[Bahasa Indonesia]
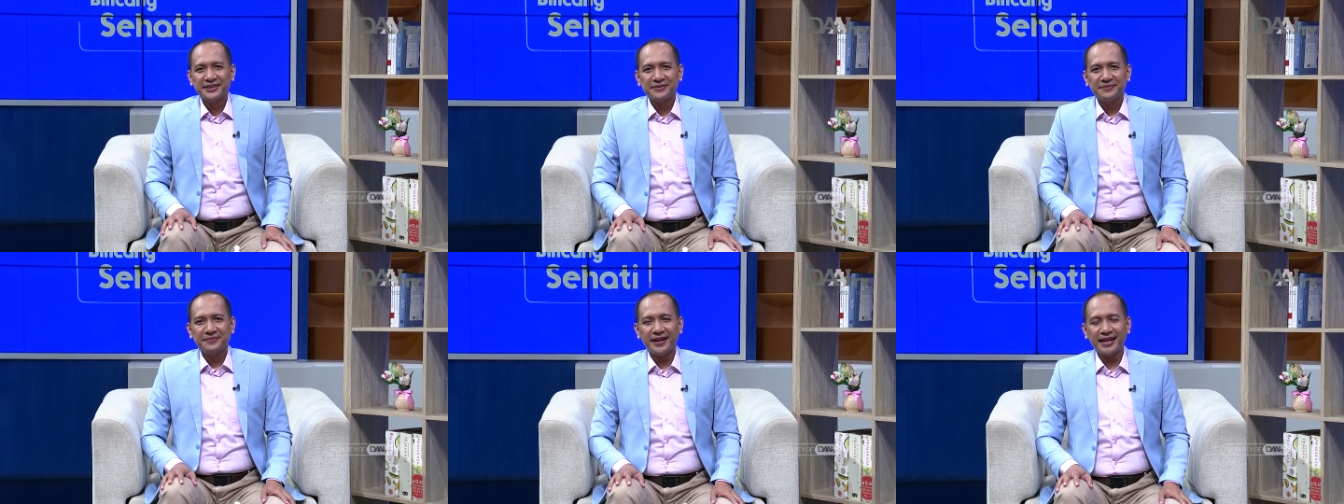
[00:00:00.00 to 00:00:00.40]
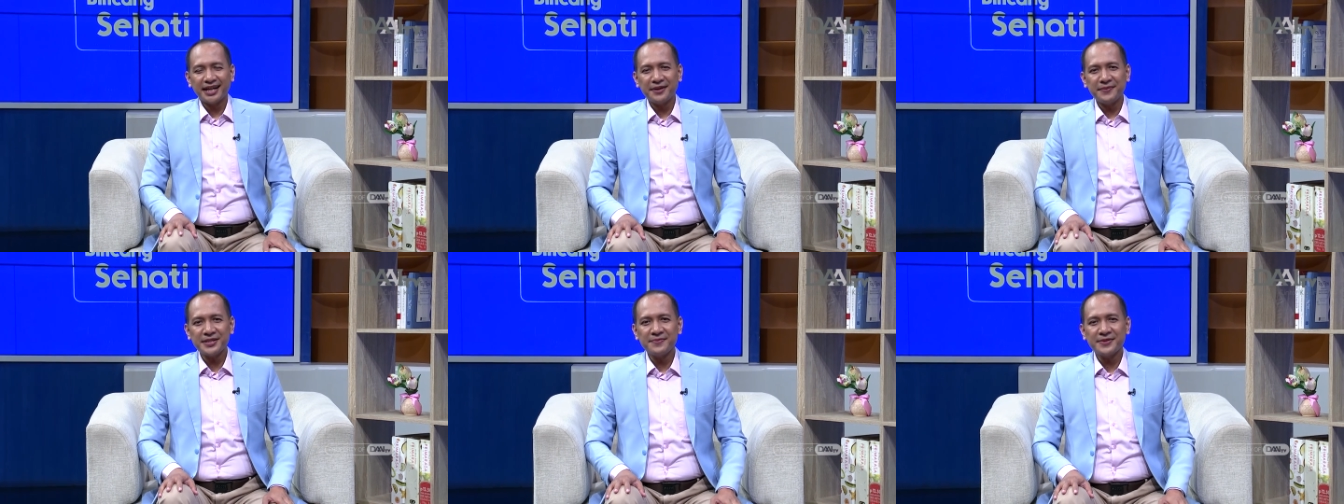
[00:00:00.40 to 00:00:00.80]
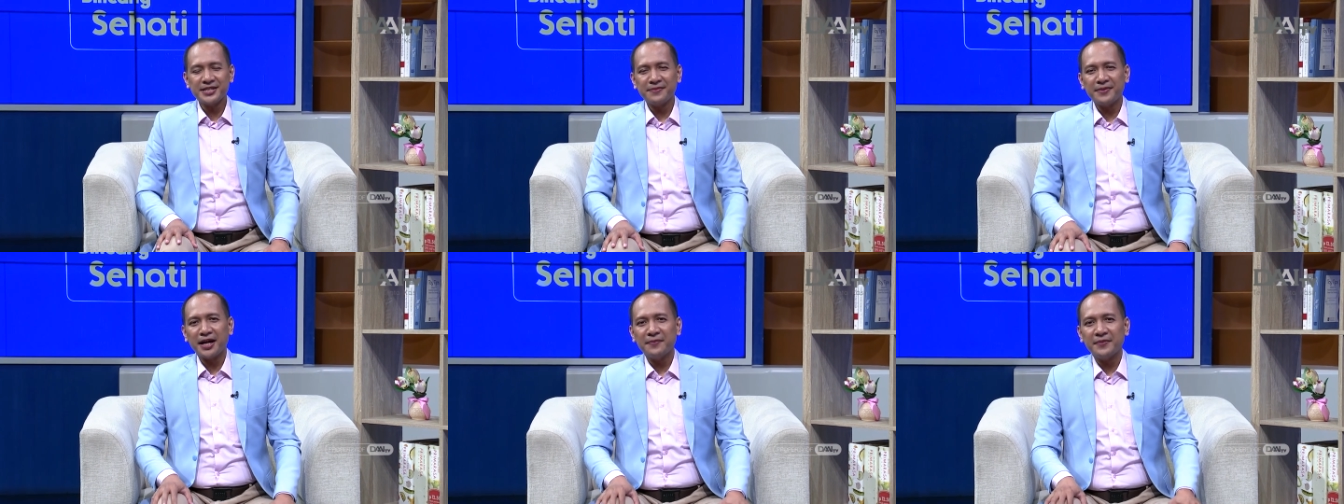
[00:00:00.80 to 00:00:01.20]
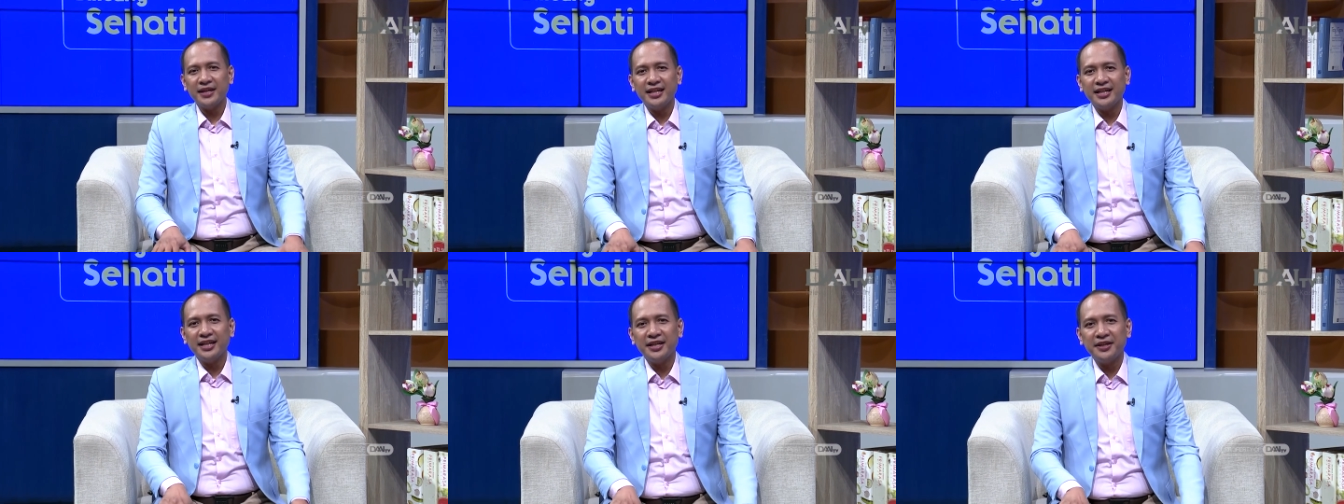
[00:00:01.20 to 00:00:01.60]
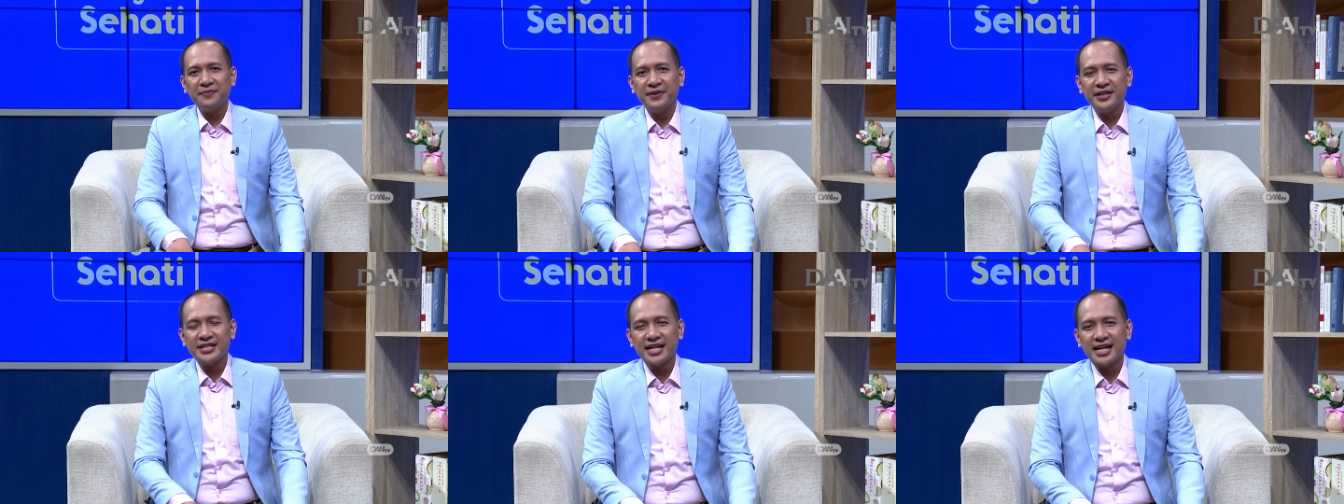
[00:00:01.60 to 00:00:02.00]
Baik, Anda masih bersama kami di
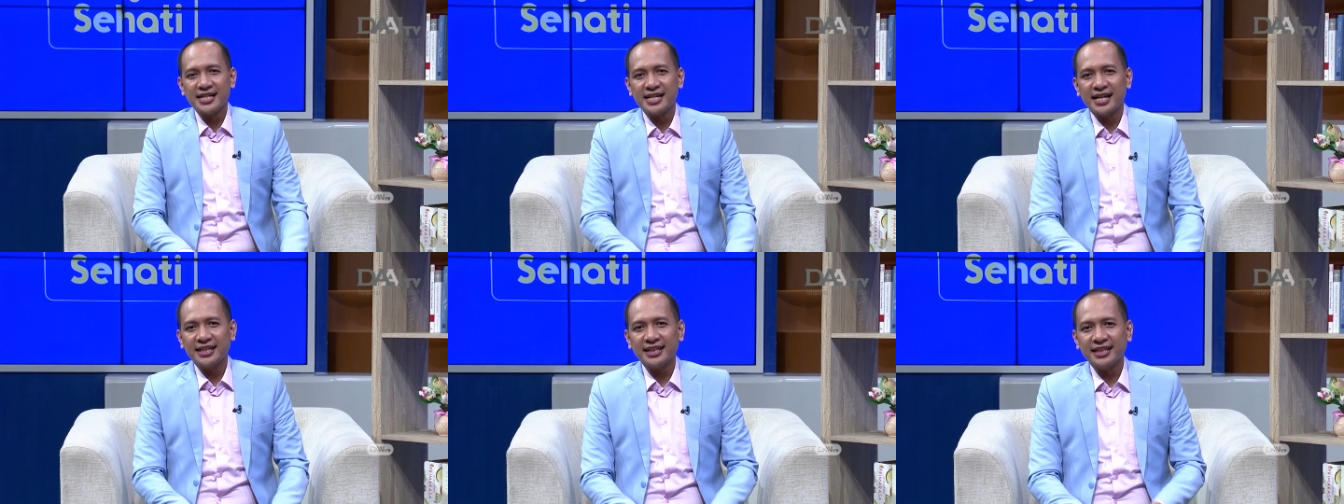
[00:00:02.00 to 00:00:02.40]
Bincang Sati.